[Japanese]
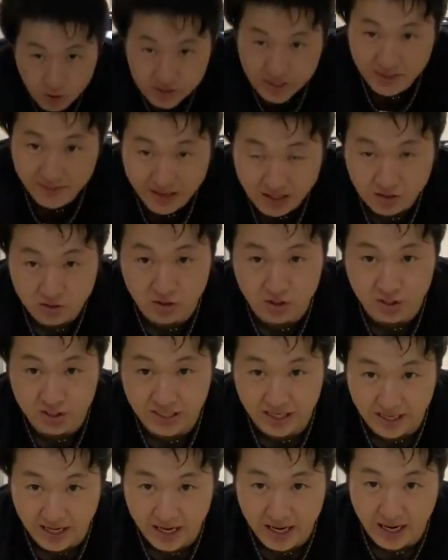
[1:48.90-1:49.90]
を狭くし
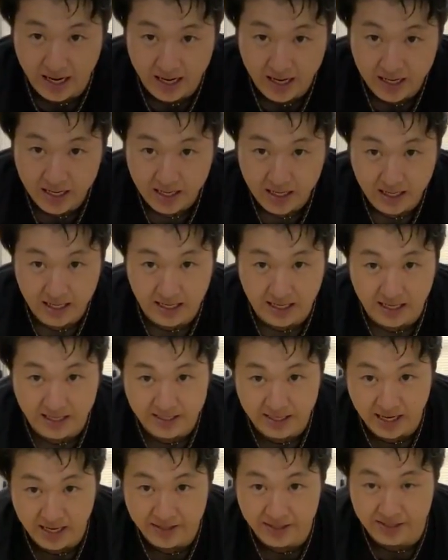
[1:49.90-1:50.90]
たら、
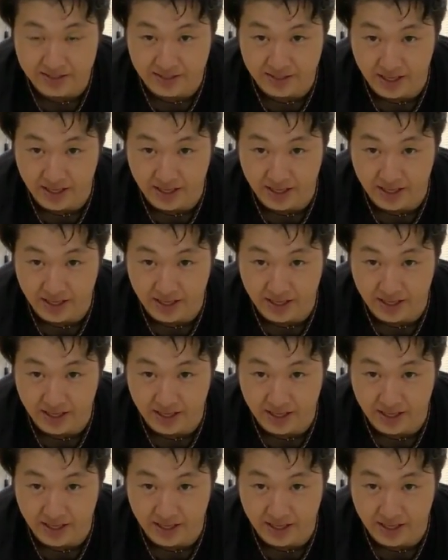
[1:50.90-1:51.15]
体がです